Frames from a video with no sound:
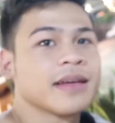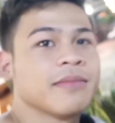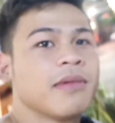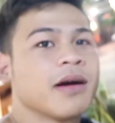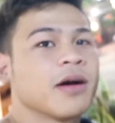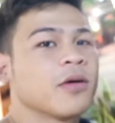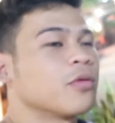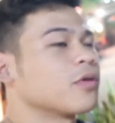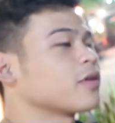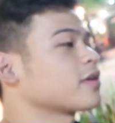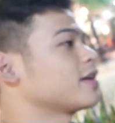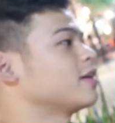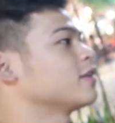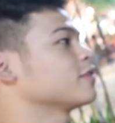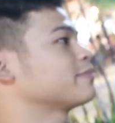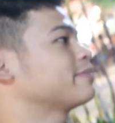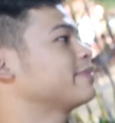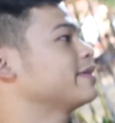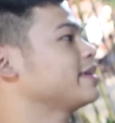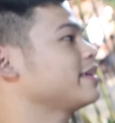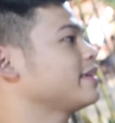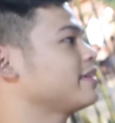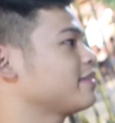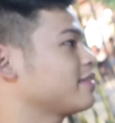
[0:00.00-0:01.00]
ta mag-workout
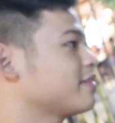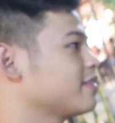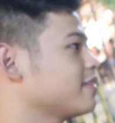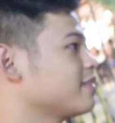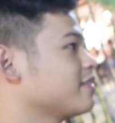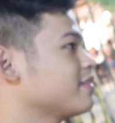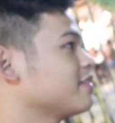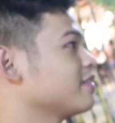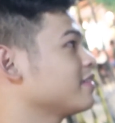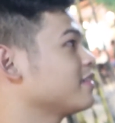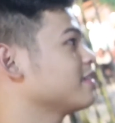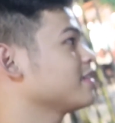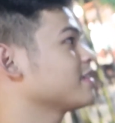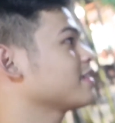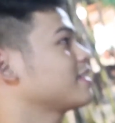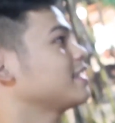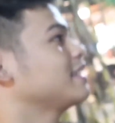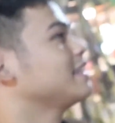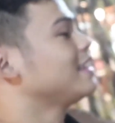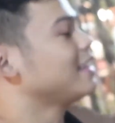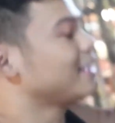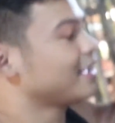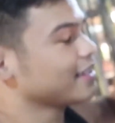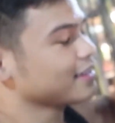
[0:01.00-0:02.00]
bay.
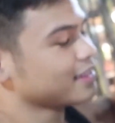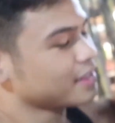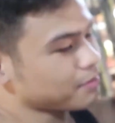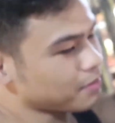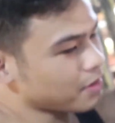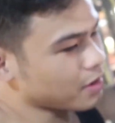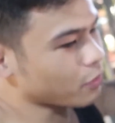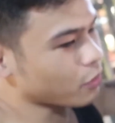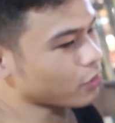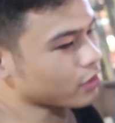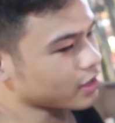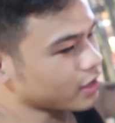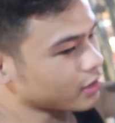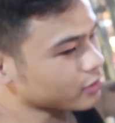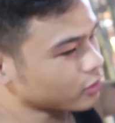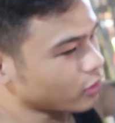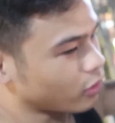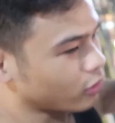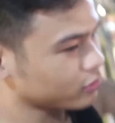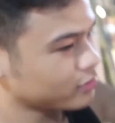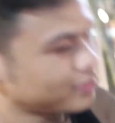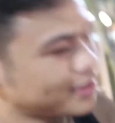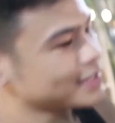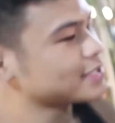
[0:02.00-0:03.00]
Kailangan ta mag-workout
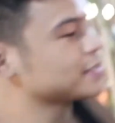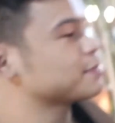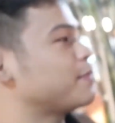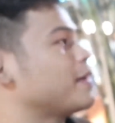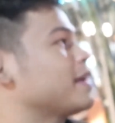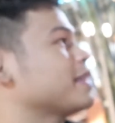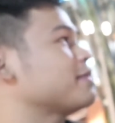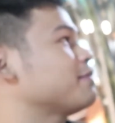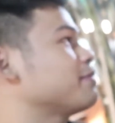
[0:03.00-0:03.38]
on the spot